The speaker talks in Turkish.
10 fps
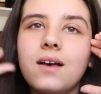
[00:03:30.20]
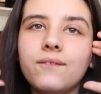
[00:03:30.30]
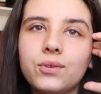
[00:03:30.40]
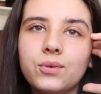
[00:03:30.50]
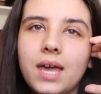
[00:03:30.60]

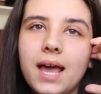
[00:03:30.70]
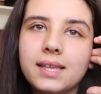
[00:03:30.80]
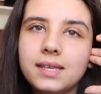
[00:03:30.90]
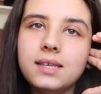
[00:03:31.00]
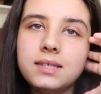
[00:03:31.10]
Sınav günü
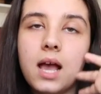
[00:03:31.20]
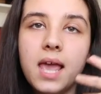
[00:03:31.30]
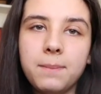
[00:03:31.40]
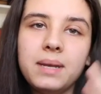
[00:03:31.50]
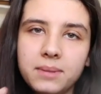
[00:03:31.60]
geldi. Ya
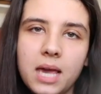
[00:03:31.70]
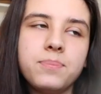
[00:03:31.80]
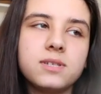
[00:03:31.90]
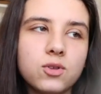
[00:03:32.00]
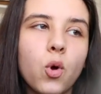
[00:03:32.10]
eminim ki
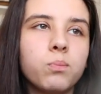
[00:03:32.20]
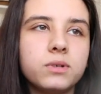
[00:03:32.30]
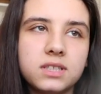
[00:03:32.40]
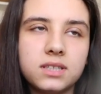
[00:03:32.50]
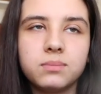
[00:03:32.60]
hepinizde o
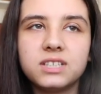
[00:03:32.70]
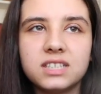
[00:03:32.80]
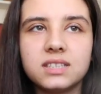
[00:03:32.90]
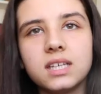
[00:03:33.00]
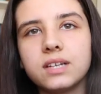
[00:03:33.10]

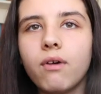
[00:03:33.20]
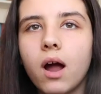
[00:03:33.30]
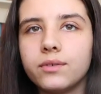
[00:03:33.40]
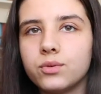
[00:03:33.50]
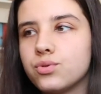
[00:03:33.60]
bıkkınlık
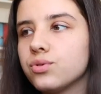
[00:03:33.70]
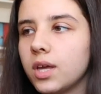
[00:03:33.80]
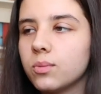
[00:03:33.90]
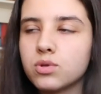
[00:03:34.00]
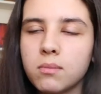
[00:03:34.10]
vardı.
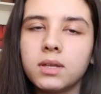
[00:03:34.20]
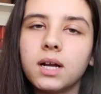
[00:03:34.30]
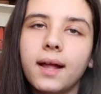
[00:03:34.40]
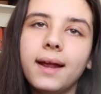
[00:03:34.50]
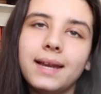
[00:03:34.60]
Çünkü hani o
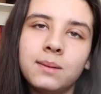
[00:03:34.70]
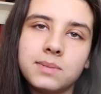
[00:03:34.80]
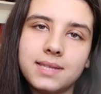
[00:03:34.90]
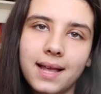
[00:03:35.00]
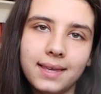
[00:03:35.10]
zamana kadar
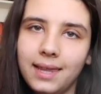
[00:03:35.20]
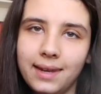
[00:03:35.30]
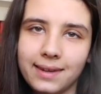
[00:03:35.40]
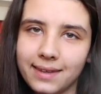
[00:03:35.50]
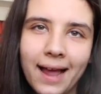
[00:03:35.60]
elimizden
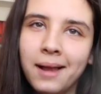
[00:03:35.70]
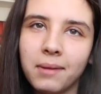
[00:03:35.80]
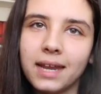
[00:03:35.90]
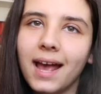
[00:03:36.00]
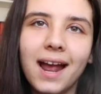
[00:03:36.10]
geleni,
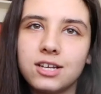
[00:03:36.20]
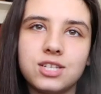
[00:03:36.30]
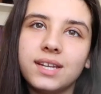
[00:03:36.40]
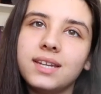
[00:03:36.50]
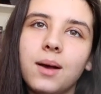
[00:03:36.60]
gelmeyeni, her
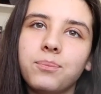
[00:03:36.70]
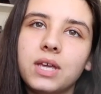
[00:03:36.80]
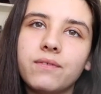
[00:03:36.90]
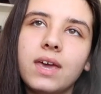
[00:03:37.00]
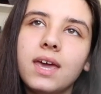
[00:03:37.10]
şeyini
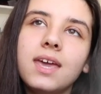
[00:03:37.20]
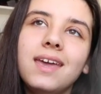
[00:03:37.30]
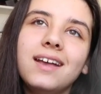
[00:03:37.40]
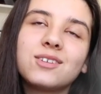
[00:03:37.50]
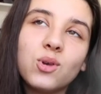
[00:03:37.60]
yaptık ve
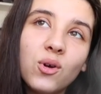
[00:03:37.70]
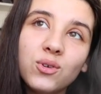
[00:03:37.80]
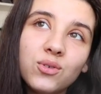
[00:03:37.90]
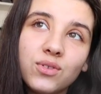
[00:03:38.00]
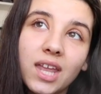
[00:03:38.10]

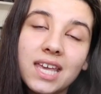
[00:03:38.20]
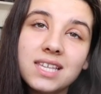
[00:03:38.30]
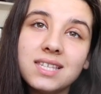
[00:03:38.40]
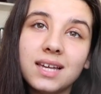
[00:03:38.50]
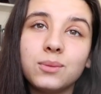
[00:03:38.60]
son
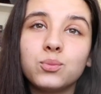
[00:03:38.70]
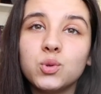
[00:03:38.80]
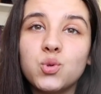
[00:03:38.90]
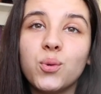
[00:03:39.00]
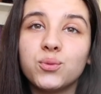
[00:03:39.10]
gündeyiz. Hani
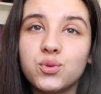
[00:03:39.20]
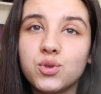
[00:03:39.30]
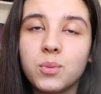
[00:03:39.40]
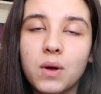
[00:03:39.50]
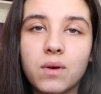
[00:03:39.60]
bunu çok
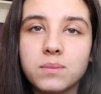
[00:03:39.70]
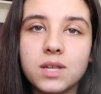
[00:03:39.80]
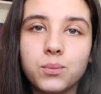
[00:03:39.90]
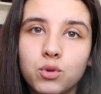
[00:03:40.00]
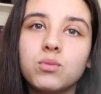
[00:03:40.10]
düşünüp
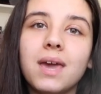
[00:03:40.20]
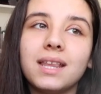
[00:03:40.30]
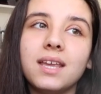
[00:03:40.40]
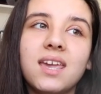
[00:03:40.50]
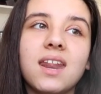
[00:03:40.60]
kafamızda
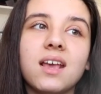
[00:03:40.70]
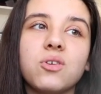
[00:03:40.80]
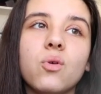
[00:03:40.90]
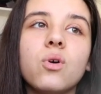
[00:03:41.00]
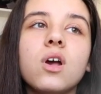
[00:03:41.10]
büyütmeye de
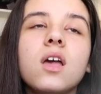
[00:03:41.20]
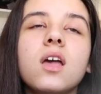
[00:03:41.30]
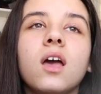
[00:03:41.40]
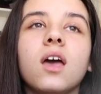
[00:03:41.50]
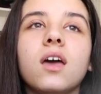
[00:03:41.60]
gerek yok.
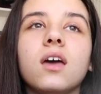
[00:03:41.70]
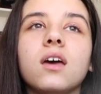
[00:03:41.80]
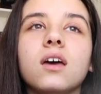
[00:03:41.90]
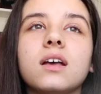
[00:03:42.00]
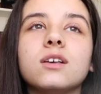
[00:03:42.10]

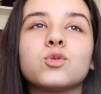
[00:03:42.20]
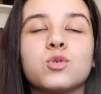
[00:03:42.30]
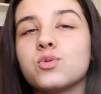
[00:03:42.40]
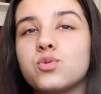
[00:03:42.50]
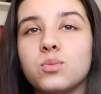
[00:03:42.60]
E,
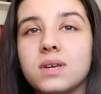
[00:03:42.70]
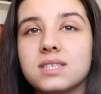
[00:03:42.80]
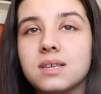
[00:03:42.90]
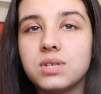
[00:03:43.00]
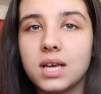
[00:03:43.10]
sonuçta
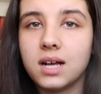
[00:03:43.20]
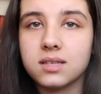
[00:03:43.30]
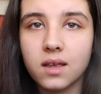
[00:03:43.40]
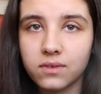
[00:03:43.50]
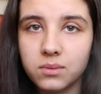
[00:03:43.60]
düşünmek size bir şey
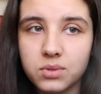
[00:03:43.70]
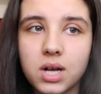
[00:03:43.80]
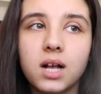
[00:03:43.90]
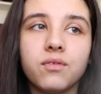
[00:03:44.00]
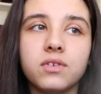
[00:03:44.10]

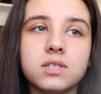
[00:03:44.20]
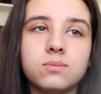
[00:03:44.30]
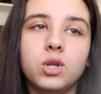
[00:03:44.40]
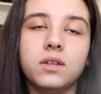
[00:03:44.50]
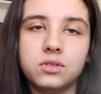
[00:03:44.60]
kazandırmayacak,
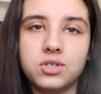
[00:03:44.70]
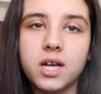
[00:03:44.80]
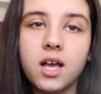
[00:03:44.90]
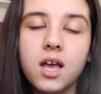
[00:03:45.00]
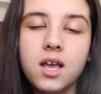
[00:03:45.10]
kafanızı
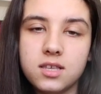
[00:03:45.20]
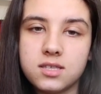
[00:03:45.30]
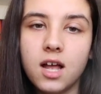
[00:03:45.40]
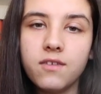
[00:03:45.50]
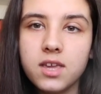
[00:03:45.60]
bulandıracak.
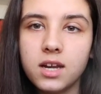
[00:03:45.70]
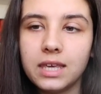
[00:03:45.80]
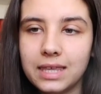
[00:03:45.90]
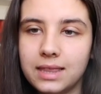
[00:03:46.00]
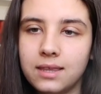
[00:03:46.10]
Sınav
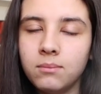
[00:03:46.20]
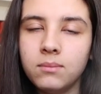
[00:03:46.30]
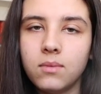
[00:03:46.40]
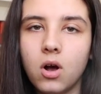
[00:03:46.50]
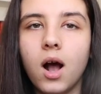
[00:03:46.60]
yerine gittim.
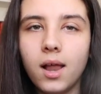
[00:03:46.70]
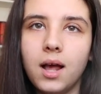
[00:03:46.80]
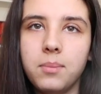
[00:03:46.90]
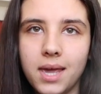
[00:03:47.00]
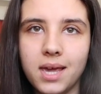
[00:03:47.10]

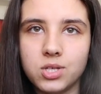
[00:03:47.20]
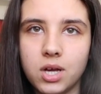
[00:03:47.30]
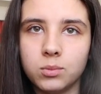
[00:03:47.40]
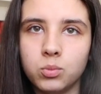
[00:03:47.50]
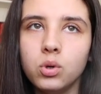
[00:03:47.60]
Hala bir
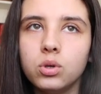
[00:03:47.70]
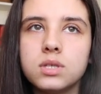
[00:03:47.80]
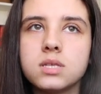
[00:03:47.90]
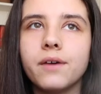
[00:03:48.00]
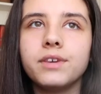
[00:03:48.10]
heyecanım
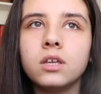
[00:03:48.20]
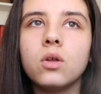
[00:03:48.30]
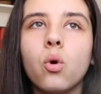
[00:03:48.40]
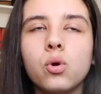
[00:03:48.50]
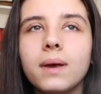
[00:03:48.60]
yok. Sınav
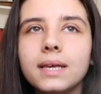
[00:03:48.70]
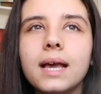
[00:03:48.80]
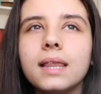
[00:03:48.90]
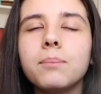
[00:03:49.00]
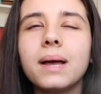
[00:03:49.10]
kağıdı önüme
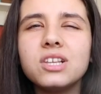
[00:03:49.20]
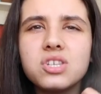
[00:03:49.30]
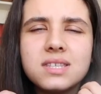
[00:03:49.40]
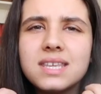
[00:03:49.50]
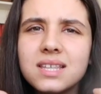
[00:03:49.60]
geldi. Ben
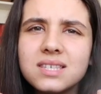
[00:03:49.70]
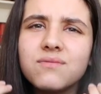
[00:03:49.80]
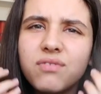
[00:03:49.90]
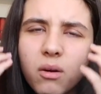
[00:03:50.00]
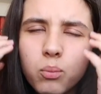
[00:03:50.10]
ciddiyetini
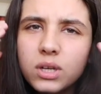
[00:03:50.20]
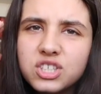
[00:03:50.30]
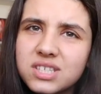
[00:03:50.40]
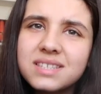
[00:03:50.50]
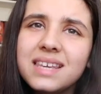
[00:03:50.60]

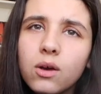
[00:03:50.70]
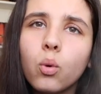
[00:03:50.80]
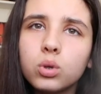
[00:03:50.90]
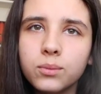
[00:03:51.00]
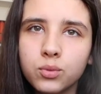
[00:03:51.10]
böyle ciddi
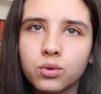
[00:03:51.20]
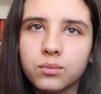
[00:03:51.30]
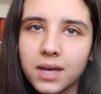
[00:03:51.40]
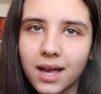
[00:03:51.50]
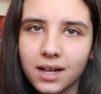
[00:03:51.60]

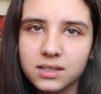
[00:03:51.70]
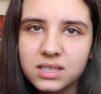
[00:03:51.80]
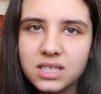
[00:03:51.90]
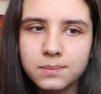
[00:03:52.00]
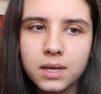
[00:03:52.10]
olamıyorum yani
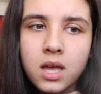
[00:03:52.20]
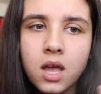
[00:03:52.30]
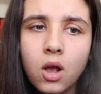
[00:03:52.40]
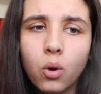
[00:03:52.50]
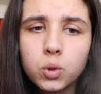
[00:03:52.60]
anladınız mı?
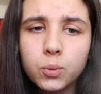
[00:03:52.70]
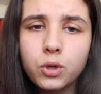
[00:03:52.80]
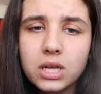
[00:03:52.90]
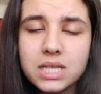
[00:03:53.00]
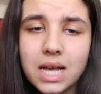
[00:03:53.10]
Onu
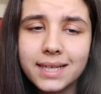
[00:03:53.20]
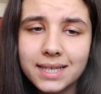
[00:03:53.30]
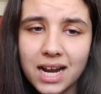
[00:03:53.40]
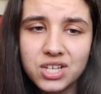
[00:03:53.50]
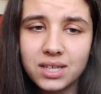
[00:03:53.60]
böyle
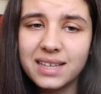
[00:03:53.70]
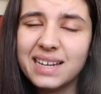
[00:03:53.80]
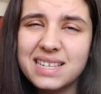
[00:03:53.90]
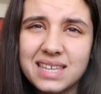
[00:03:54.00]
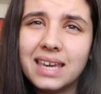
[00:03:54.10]
sanki
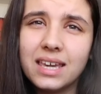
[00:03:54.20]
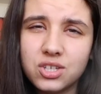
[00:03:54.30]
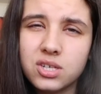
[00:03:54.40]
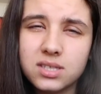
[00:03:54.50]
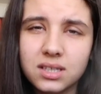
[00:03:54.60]
gerçekten liseye
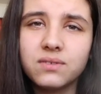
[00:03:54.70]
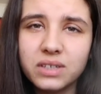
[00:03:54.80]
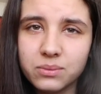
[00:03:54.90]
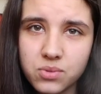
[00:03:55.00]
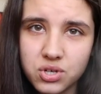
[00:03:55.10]
geçiş
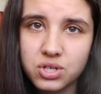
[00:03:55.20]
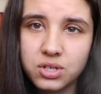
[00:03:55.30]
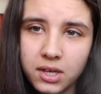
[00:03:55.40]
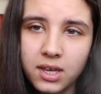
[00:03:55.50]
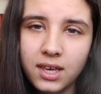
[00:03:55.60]

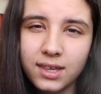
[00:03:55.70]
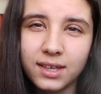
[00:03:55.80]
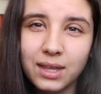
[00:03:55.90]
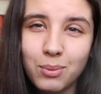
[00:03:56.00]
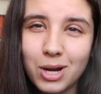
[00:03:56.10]
sınavıymış
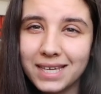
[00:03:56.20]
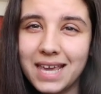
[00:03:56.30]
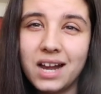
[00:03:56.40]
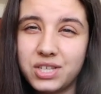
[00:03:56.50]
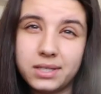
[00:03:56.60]
ya da böyle
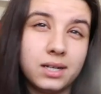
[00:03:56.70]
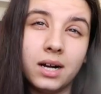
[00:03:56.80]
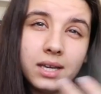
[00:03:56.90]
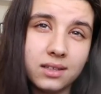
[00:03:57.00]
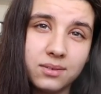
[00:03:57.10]
gerçekten
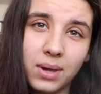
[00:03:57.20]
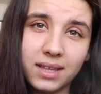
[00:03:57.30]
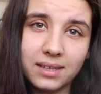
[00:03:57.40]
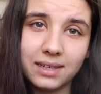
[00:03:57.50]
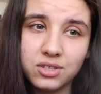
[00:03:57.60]
hayatımı
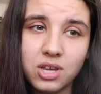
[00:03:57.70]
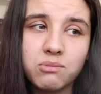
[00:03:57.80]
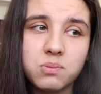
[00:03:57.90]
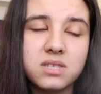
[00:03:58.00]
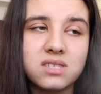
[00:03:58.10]

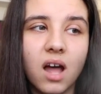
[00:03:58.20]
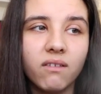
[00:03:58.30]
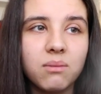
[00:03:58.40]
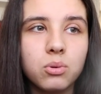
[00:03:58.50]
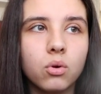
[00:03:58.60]
etkileyecek bir
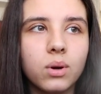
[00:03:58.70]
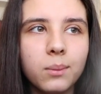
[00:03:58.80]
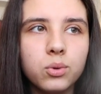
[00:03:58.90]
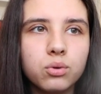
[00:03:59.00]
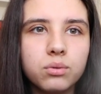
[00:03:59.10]
sınav gibi
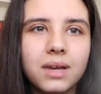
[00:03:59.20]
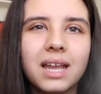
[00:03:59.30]
göremiyorum.